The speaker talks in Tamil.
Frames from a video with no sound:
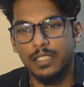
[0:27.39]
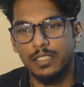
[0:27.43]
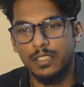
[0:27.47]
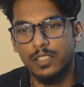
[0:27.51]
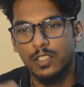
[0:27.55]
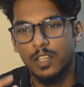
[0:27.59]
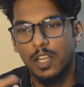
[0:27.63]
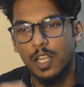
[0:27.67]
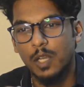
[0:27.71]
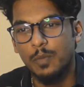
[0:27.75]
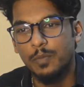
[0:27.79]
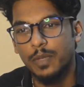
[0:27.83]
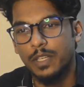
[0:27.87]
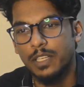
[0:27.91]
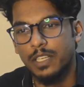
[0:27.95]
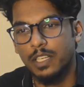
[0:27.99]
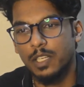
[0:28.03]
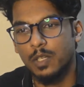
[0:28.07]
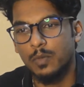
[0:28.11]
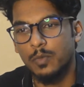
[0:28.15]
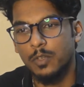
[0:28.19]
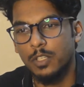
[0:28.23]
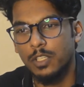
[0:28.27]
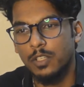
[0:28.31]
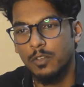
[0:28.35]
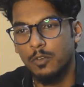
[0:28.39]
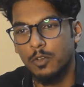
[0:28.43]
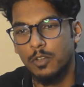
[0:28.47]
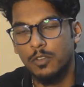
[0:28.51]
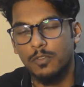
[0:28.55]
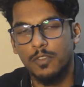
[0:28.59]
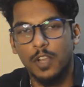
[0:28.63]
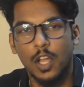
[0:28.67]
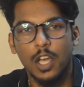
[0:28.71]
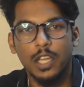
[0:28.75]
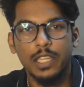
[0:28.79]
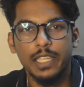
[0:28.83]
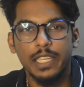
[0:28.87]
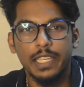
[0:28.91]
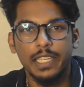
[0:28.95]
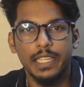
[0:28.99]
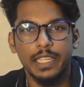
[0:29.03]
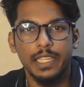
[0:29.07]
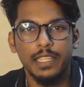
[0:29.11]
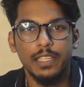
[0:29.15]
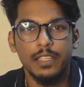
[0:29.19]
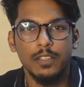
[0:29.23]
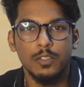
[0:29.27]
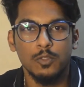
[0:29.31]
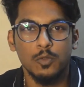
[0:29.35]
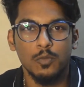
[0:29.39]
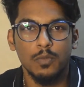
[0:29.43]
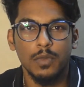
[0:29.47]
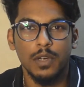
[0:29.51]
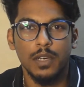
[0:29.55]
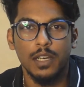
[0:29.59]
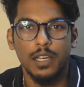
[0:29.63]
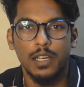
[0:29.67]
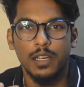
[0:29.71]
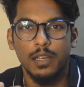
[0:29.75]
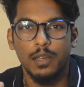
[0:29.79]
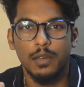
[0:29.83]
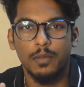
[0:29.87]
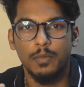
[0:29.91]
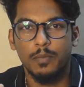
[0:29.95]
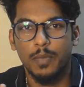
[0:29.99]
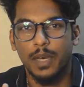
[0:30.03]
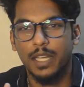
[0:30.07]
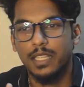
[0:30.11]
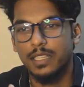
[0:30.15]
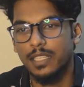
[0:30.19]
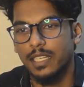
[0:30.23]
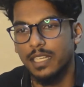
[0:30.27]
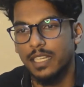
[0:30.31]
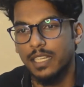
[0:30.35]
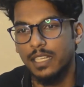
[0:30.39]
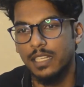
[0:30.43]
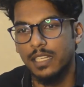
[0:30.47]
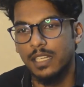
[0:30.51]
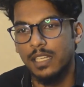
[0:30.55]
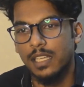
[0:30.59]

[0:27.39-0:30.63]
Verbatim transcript: ஸ்க்ரால் பண்ணிருக்கும் போது ஒரு விலாகிங் கிட்டு சும்மா பார்த்தேன்